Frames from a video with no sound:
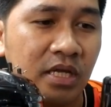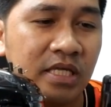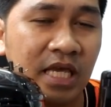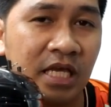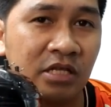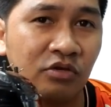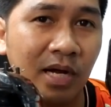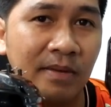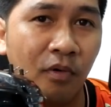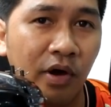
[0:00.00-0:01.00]
ที่จริงตั
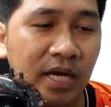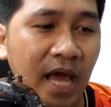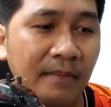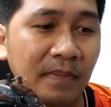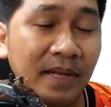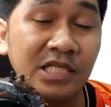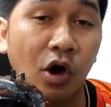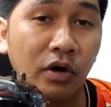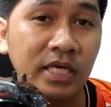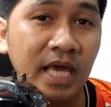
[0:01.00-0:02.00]
วรีโมทเนี่ยมันเป็น
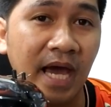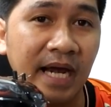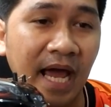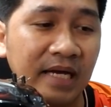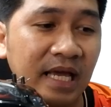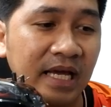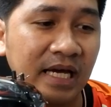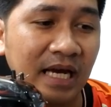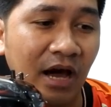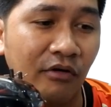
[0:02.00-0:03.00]
2 เกียร์นะ ถ้า
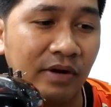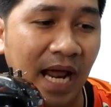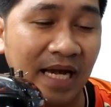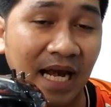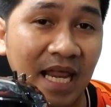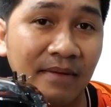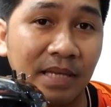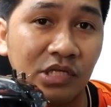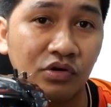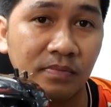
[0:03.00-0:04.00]
เกิดเรากดดันคันเร่ง
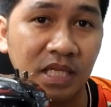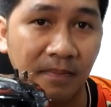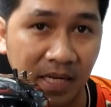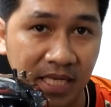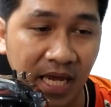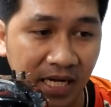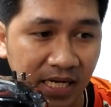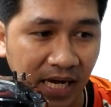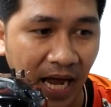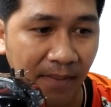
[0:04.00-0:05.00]
ไม่สุดมันจะเป็นเกียร์ห
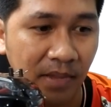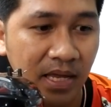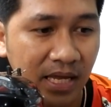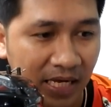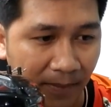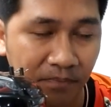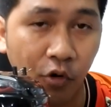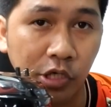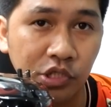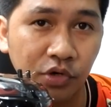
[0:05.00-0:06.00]
นึ่งนะครับ กับ
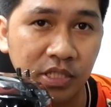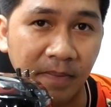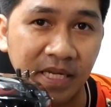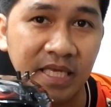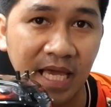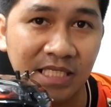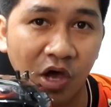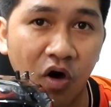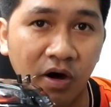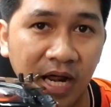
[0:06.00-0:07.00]
กดสุดจะเป็นเกียร์
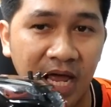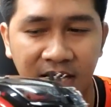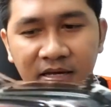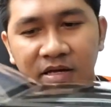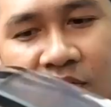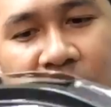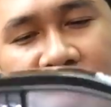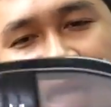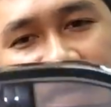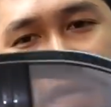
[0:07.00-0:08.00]
2 นะโอ
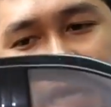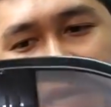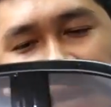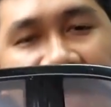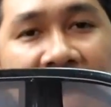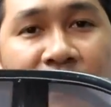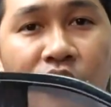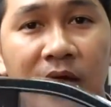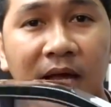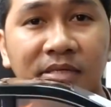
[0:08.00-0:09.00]
เคเลยในราคา
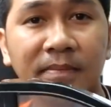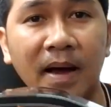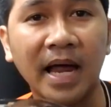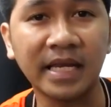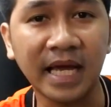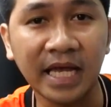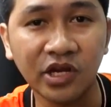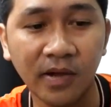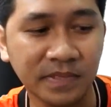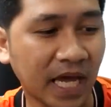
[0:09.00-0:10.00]
690 บาท ยังไง
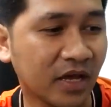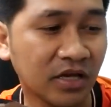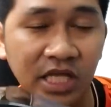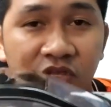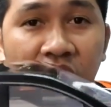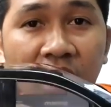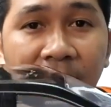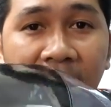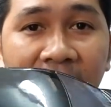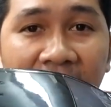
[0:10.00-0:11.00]
ชอบใจก็ติดต่อ
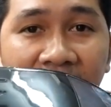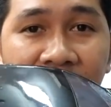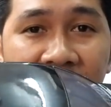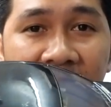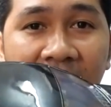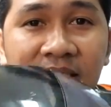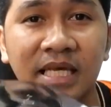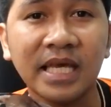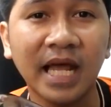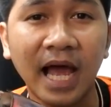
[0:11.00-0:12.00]
เข้าไปร้าน MXRC
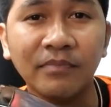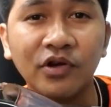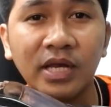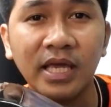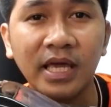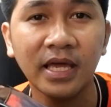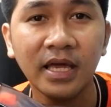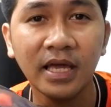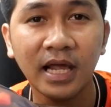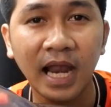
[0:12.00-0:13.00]
นะครับ ตัวนี้
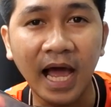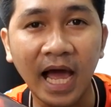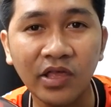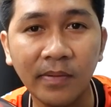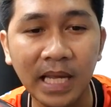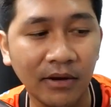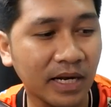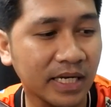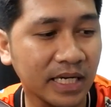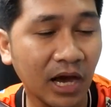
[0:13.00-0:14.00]
ราคาย่อมเยาว
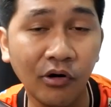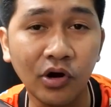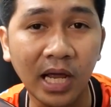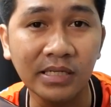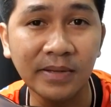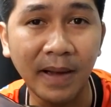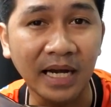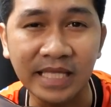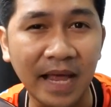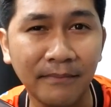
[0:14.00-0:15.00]
เลยทีเดียว 690
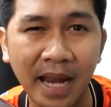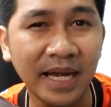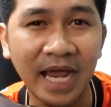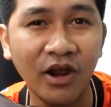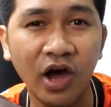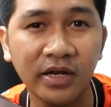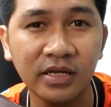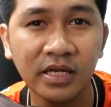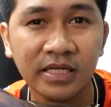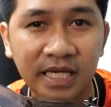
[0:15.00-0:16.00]
บาท แต่งมันแน่นอน
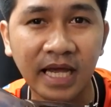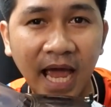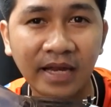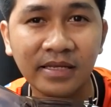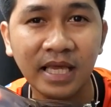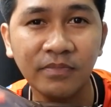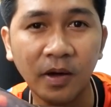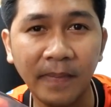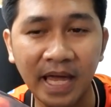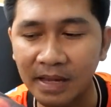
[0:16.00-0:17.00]
เจอกันคลิป
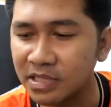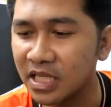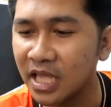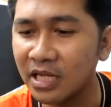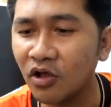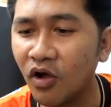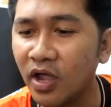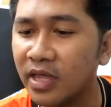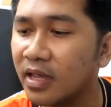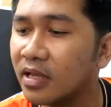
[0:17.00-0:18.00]
ต่อไปกับซีเก้งทอ
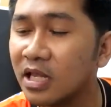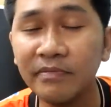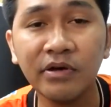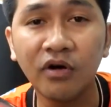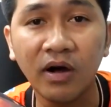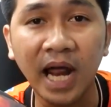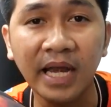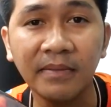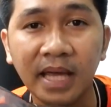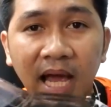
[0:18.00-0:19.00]
ยรีวิวของร้า
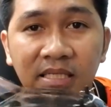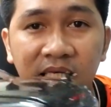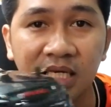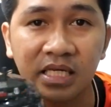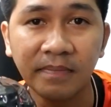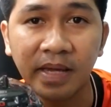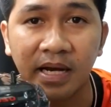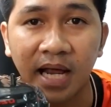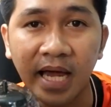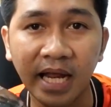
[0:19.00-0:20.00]
น MXRC จะเป็น
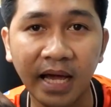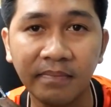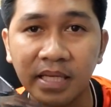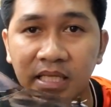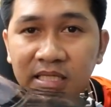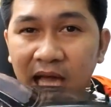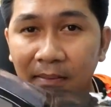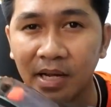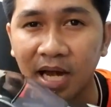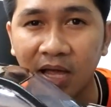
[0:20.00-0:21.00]
อะไรนะครับไปติดตา
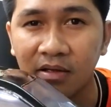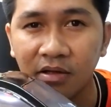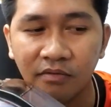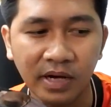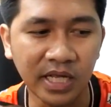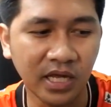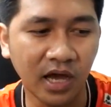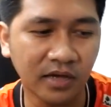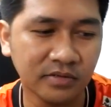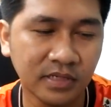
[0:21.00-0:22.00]
มกันนะวันนี้ก็